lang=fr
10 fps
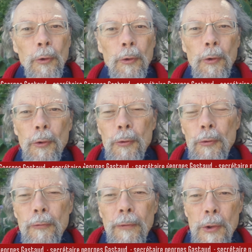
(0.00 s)
donc, euh,
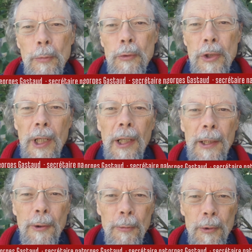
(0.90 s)
d'une façon plus
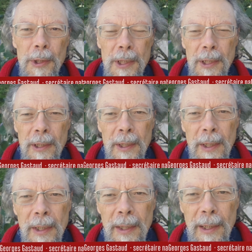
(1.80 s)
générale, les communistes.
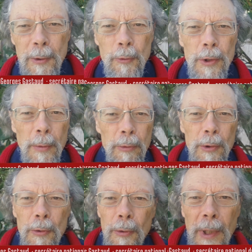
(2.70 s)
Et nous nous
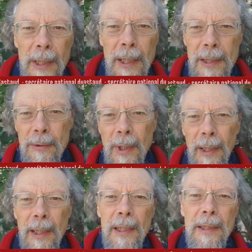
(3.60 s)
appuyons sur l'analyse de la
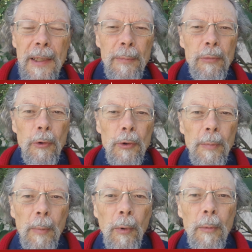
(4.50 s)
réalité pour ne
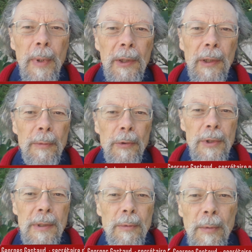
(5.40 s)
pas promettre
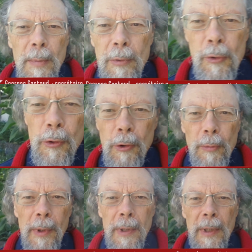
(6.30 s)
l'impossible, mais pour
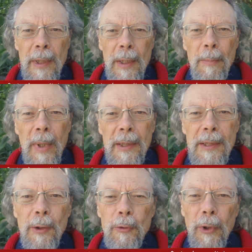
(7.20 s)
justement
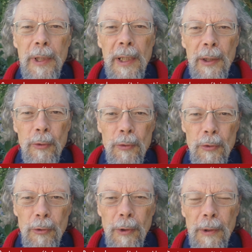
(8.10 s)
partir du réel
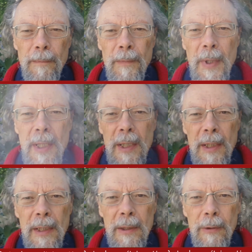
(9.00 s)
toujours.
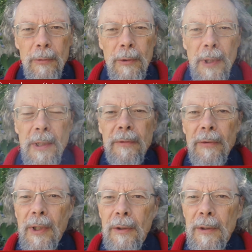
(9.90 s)
Et euh, donc aller
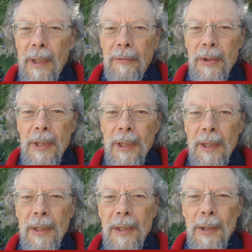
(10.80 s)
vers
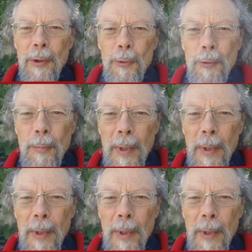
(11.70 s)
l'avenir d'une